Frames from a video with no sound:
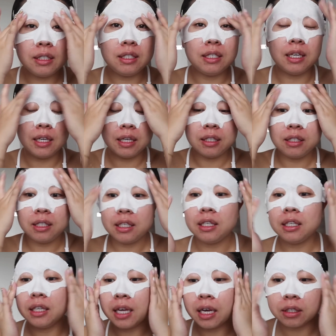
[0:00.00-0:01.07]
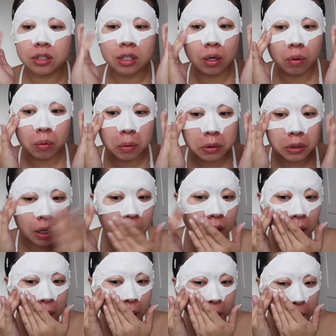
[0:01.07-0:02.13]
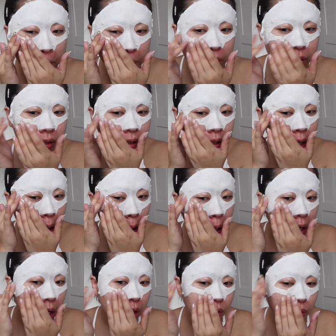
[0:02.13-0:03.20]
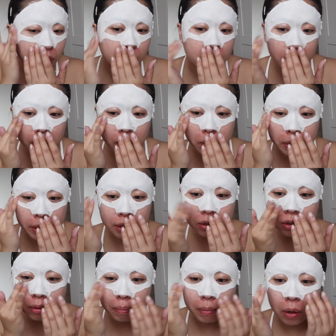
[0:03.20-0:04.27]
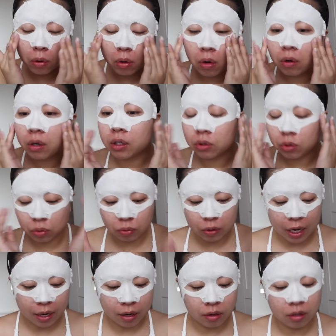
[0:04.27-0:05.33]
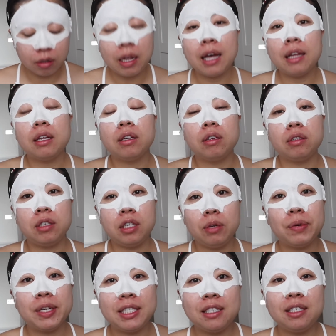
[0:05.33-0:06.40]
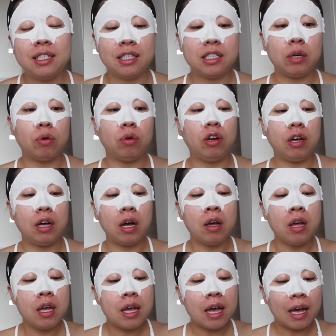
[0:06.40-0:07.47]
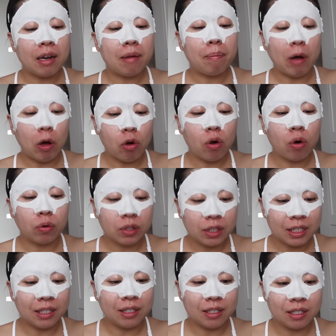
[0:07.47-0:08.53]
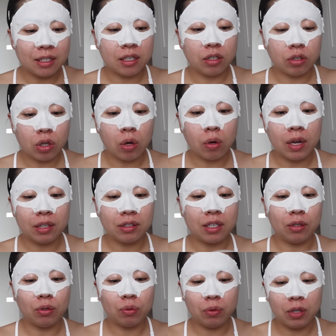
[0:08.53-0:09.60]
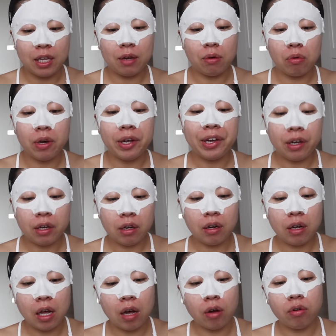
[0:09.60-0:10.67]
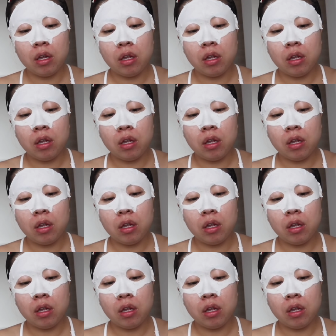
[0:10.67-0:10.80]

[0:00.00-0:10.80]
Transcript: 洁跟提亮效果超好。还有一个就是，如果你跟我一样是毛孔很粗大的，它的因为清洁效果很好，它的毛孔紧致跟透亮程度也会很好。